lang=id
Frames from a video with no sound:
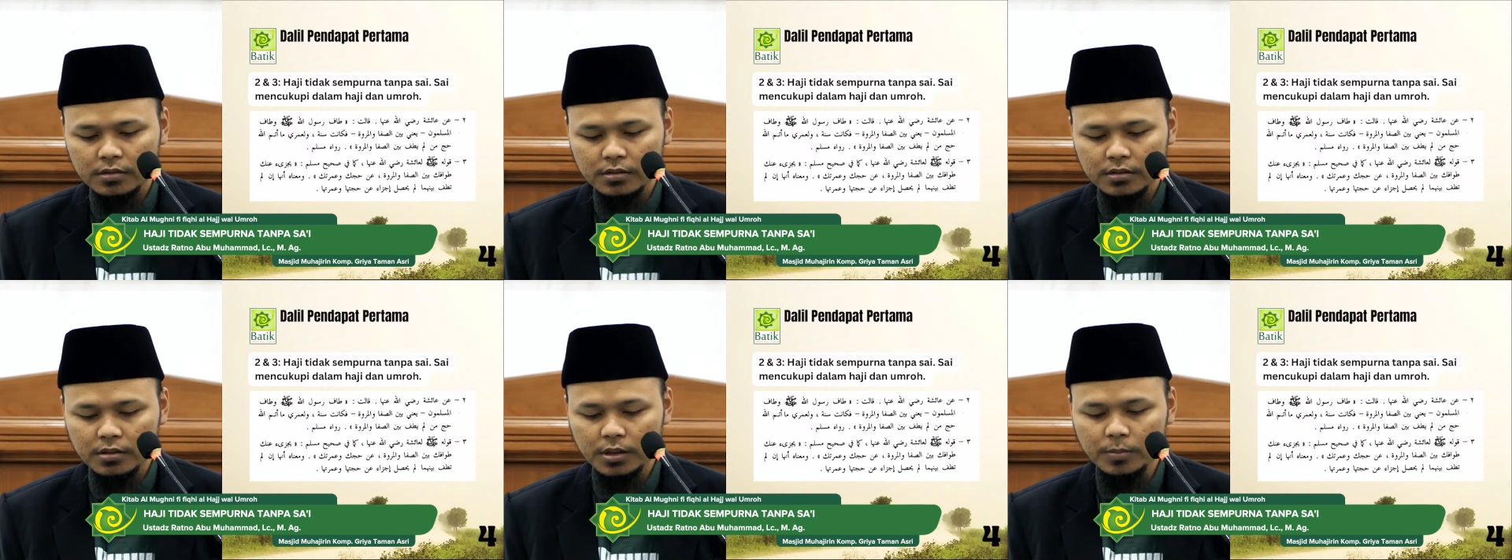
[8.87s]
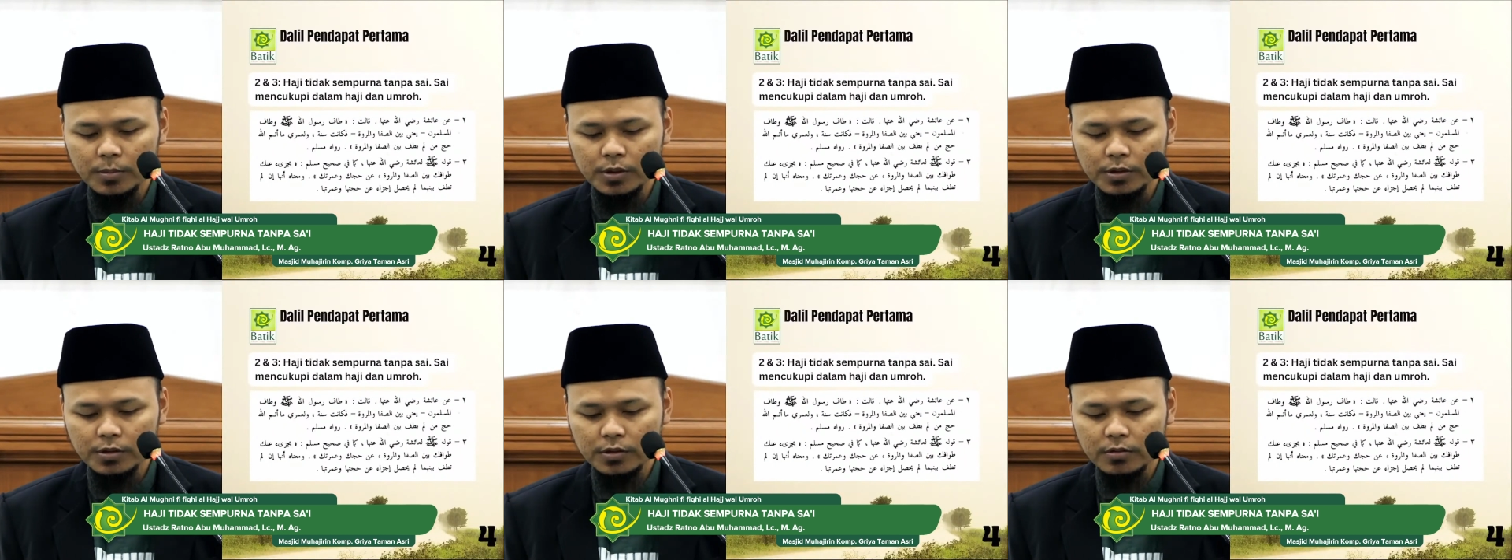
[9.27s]

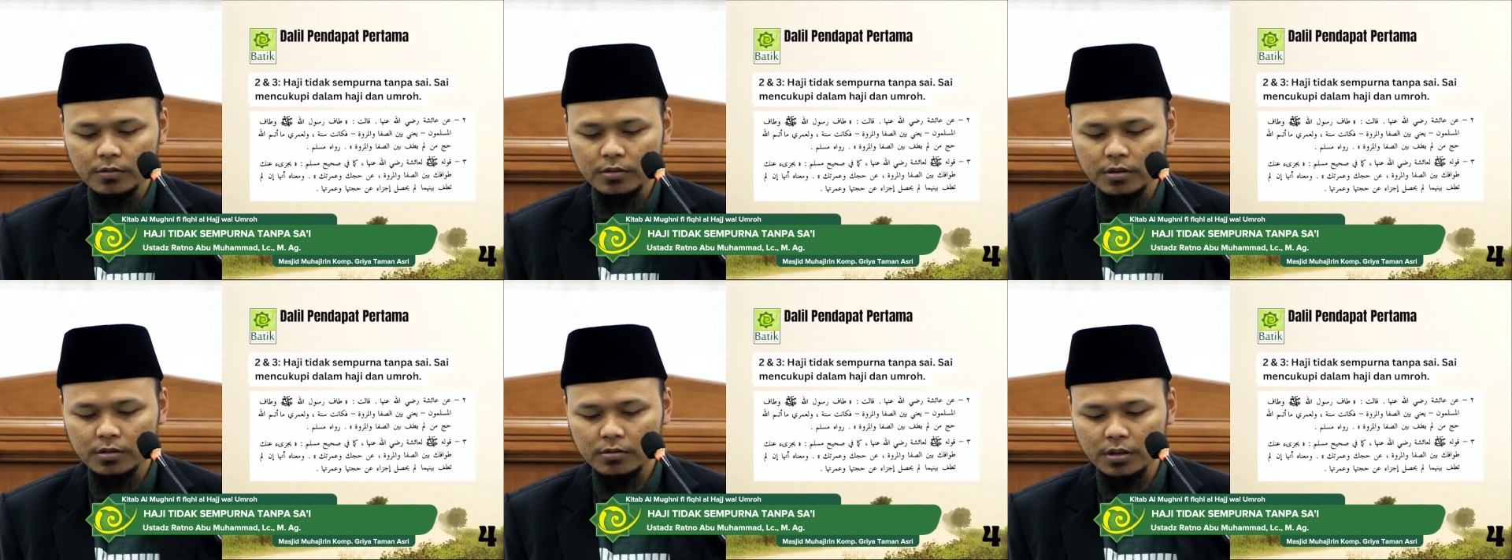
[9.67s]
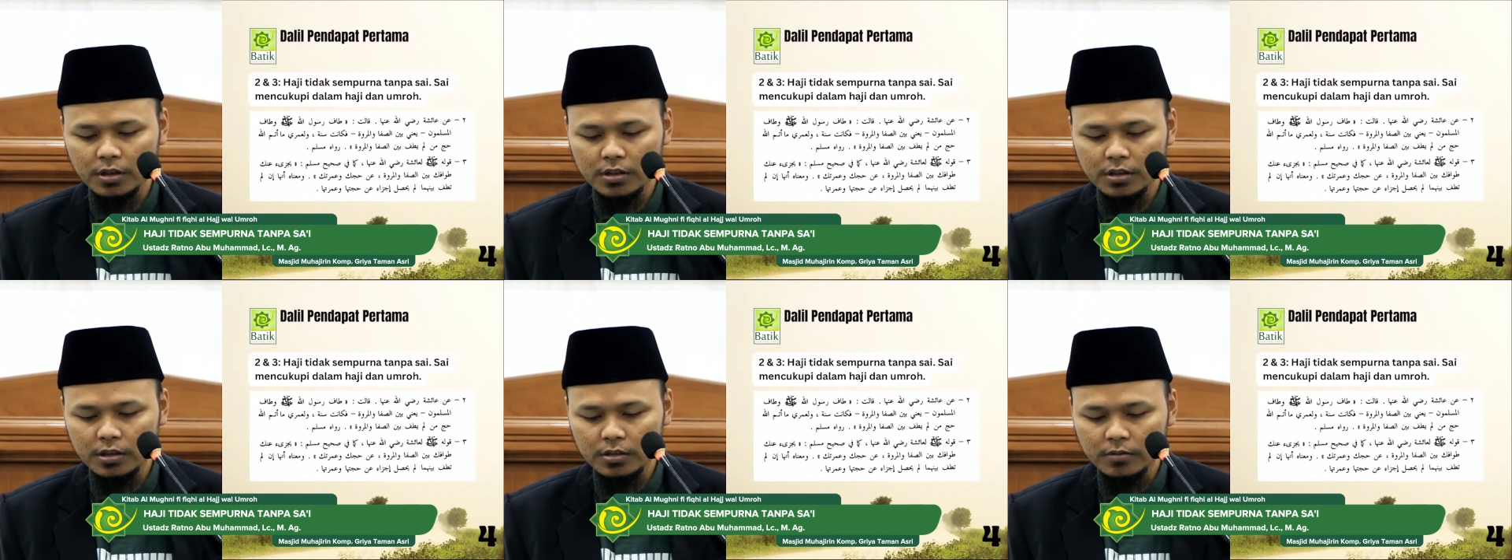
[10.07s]
Nabi Shallallahu
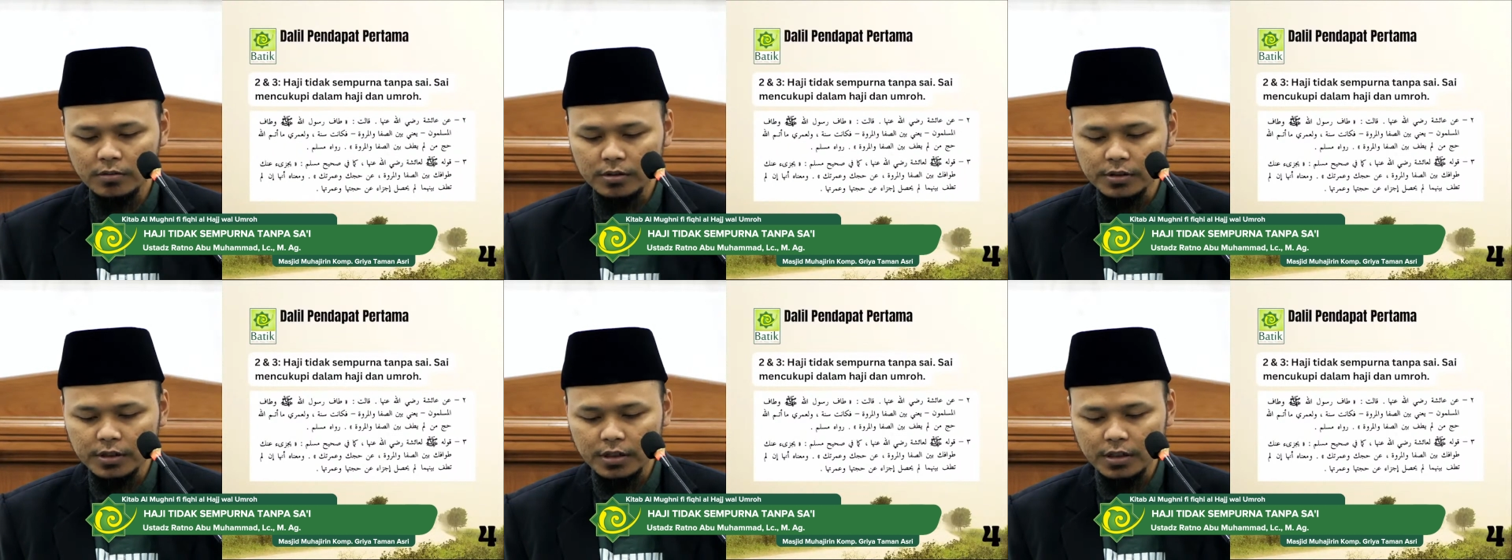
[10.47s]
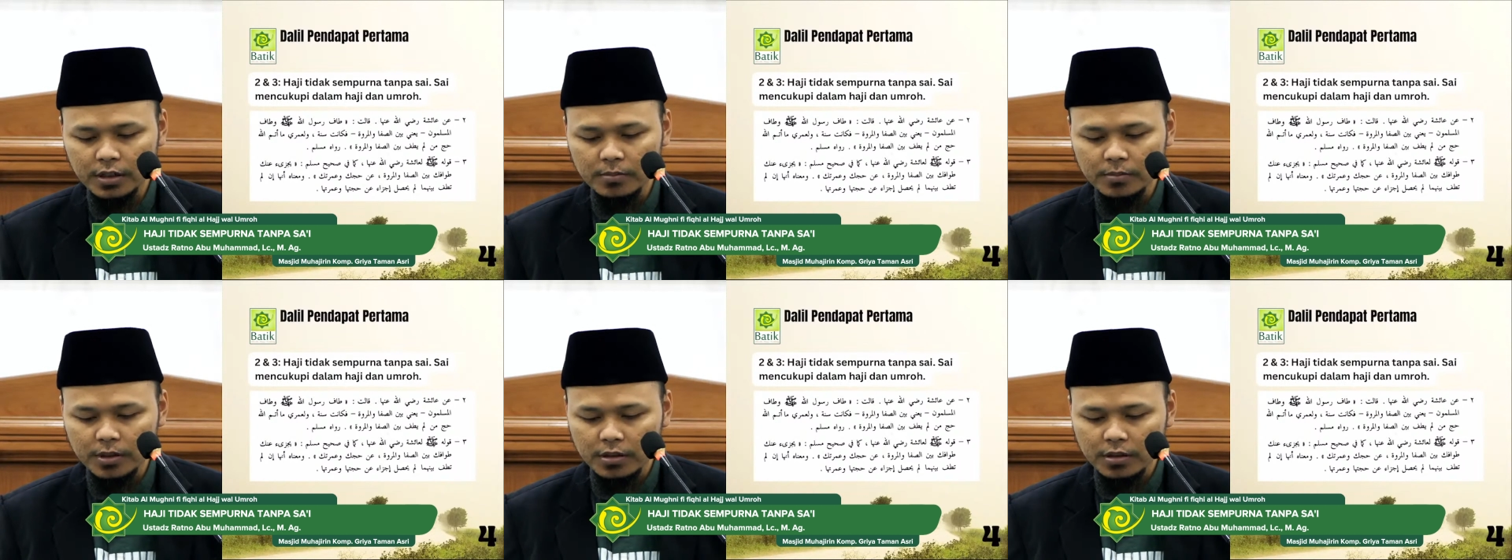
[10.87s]
Alaihi Wasallam